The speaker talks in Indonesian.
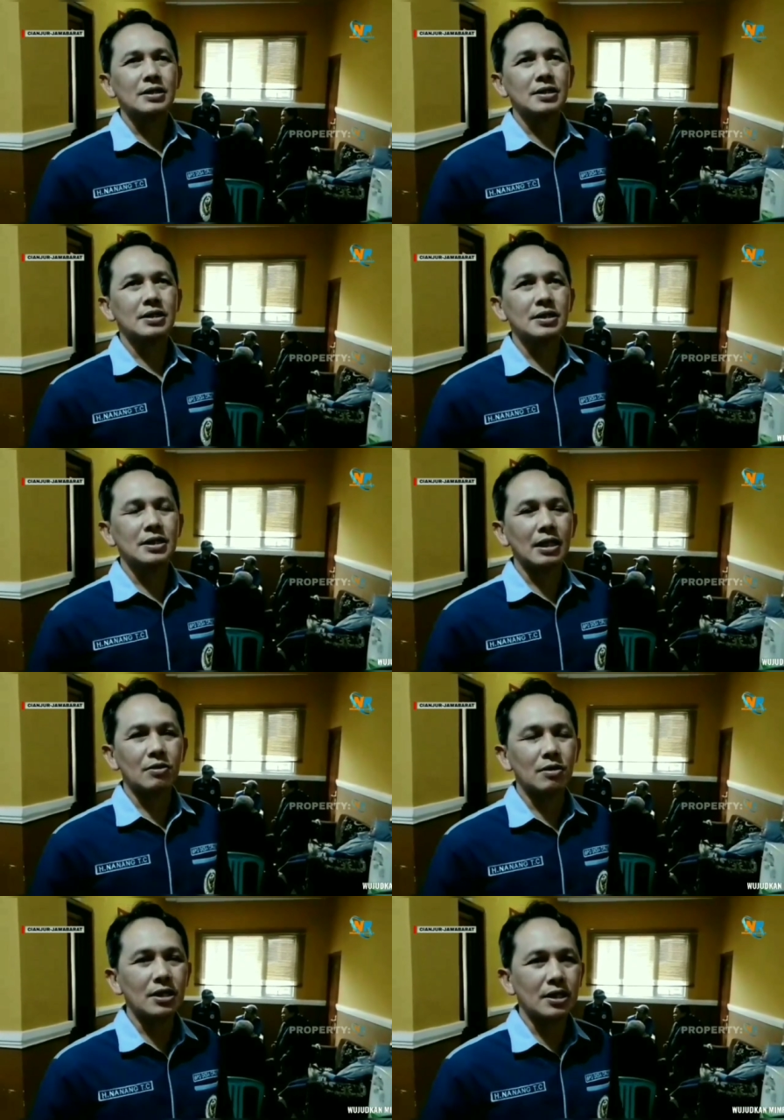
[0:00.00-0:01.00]

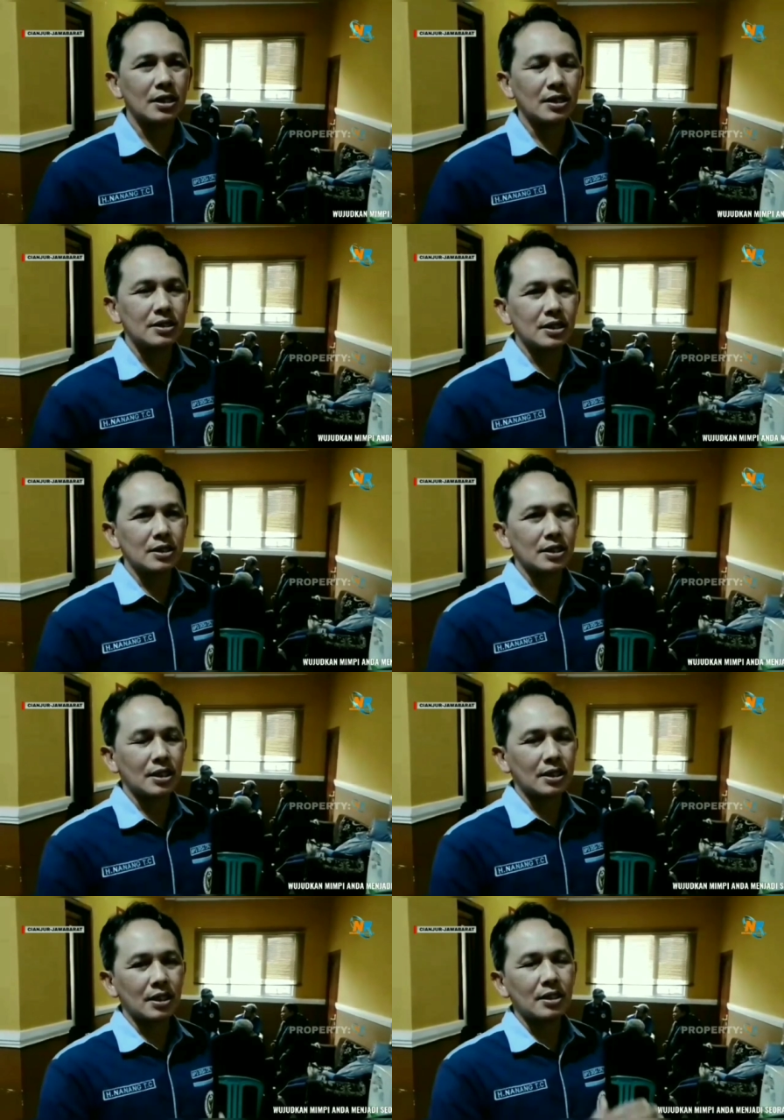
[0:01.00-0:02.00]
dilakukan adalah diantaranya
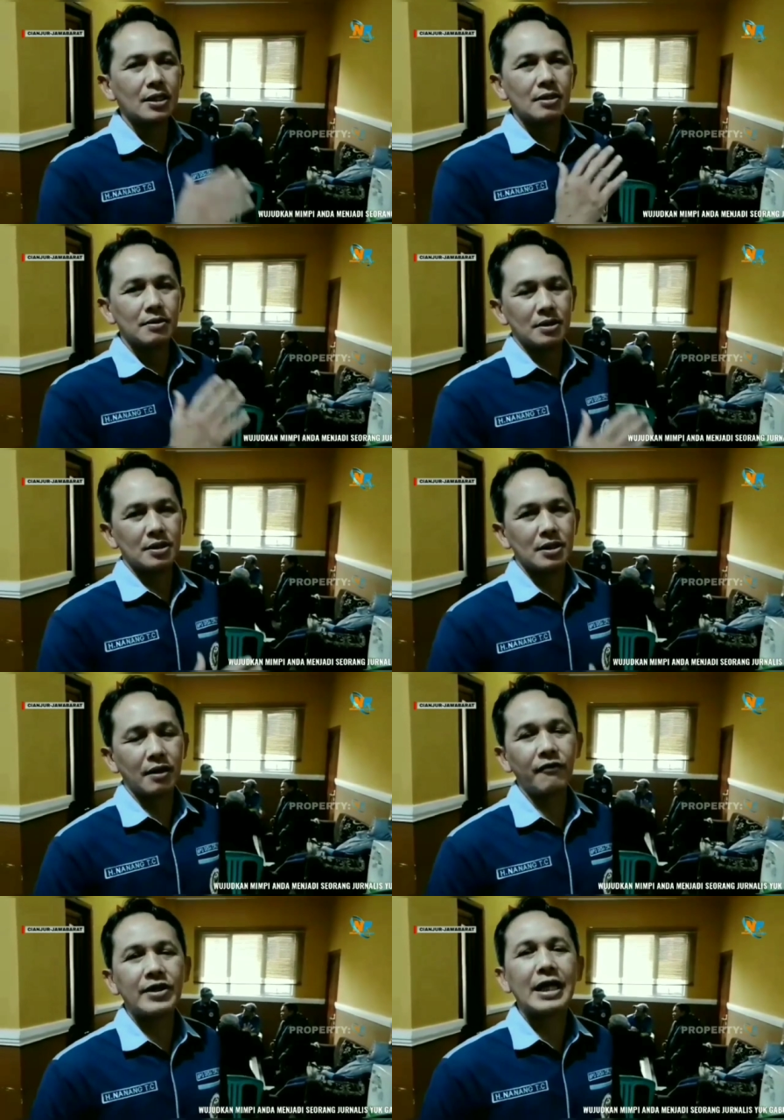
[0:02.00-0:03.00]
ada uh,
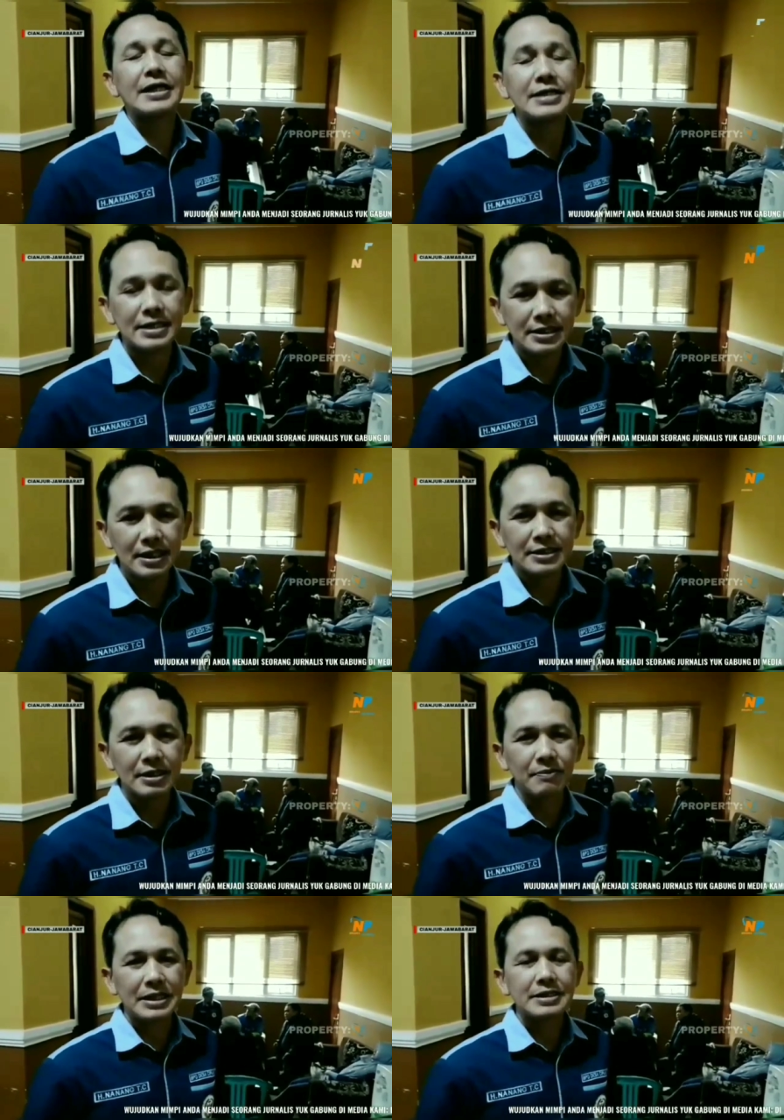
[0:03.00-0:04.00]
revitalisasi yang
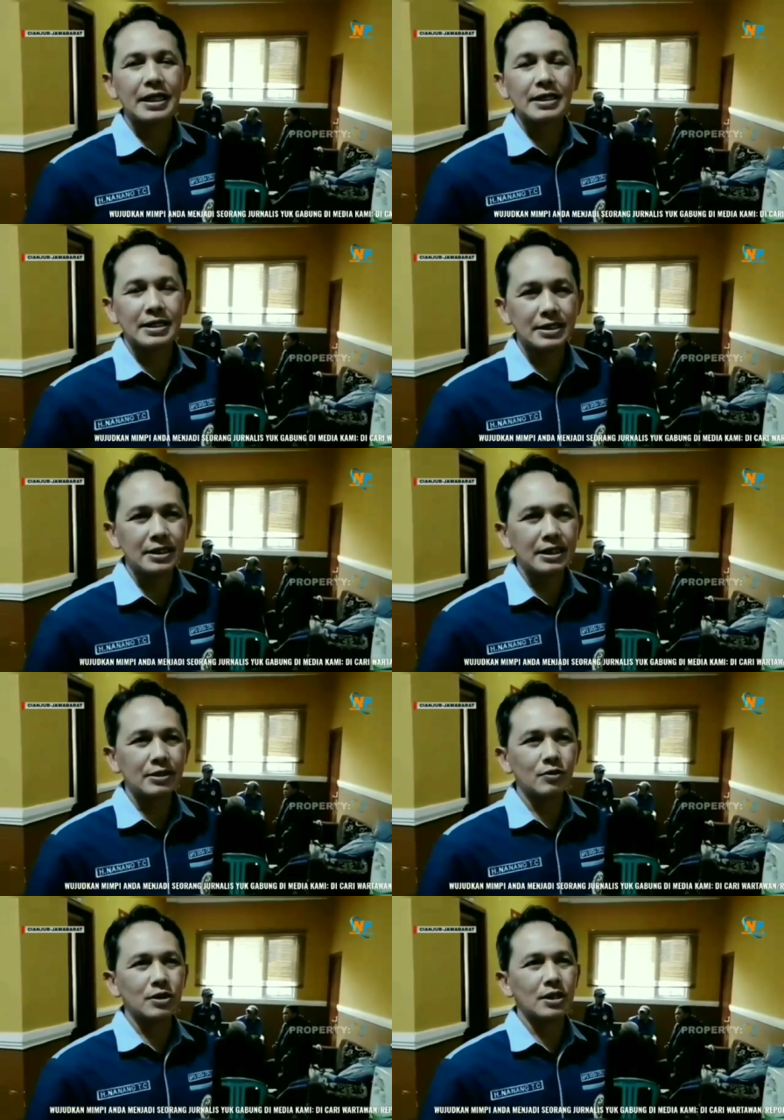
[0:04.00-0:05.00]
sampai saat ini
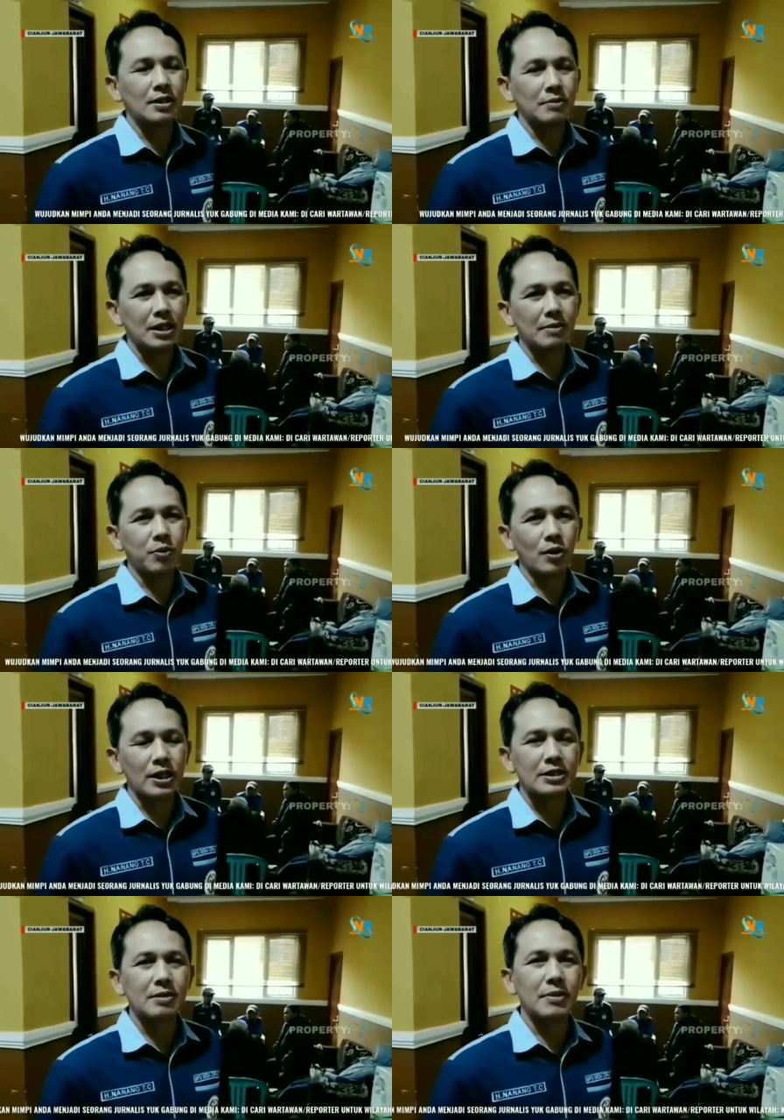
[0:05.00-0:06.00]
itu adalah mega proyek
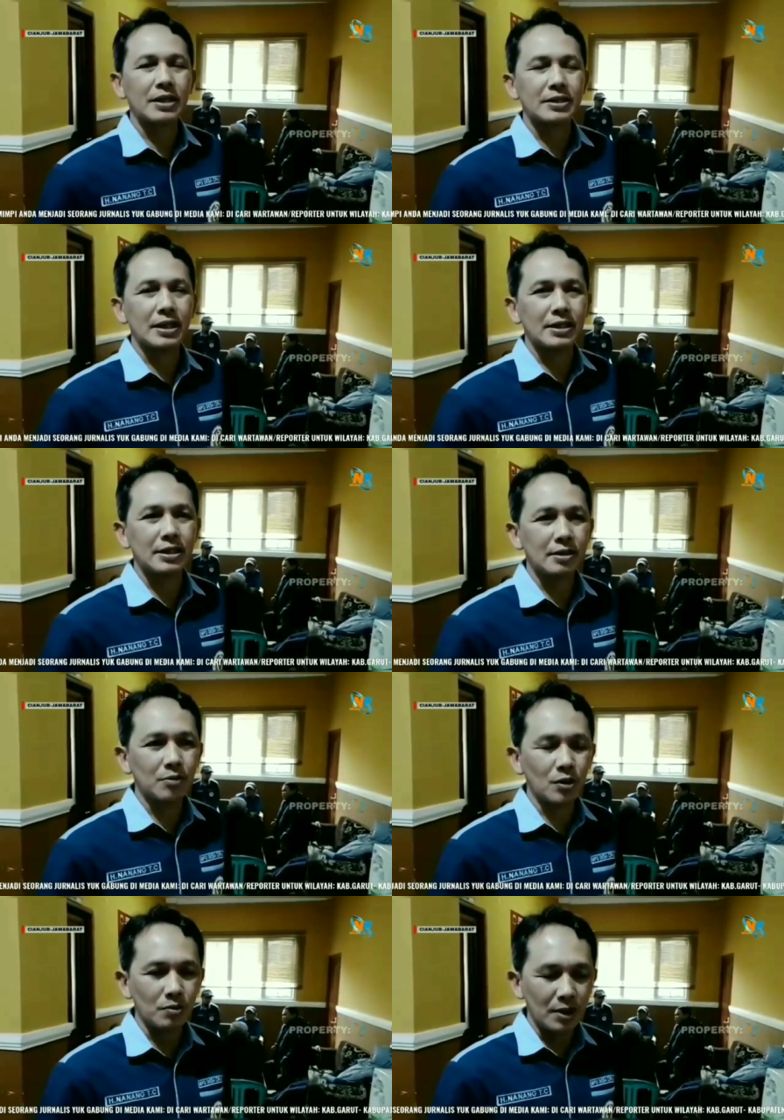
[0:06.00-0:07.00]
yang sampai saat ini
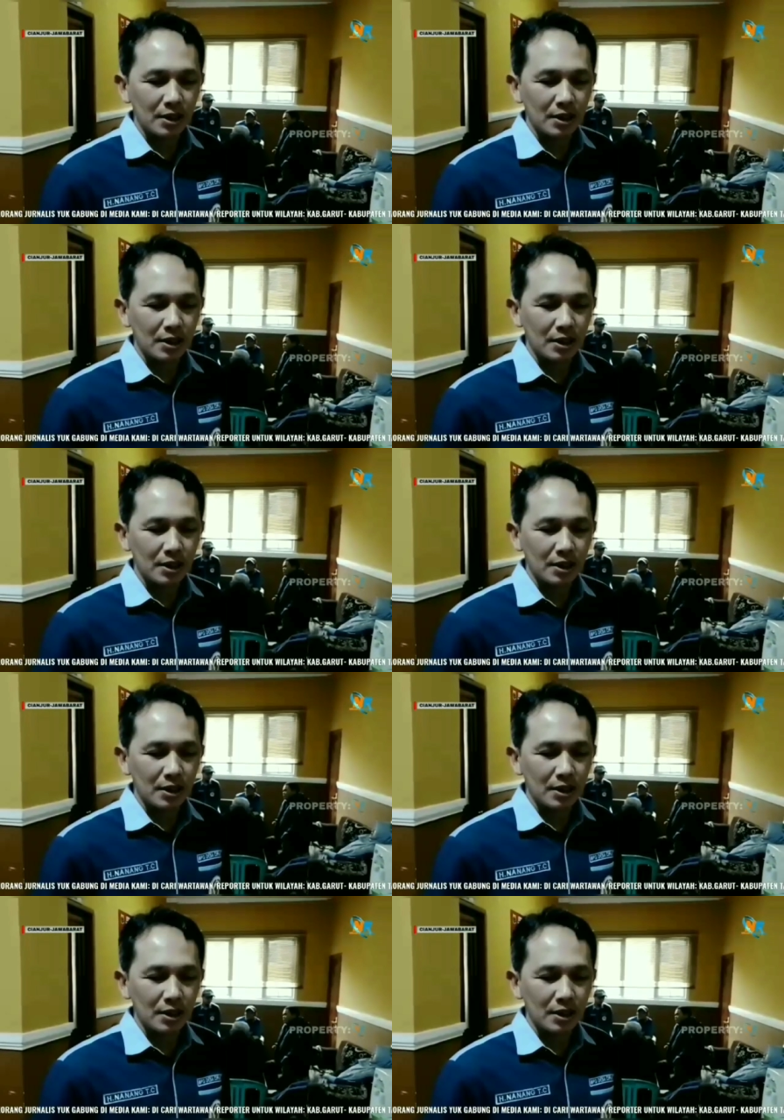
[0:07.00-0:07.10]
belum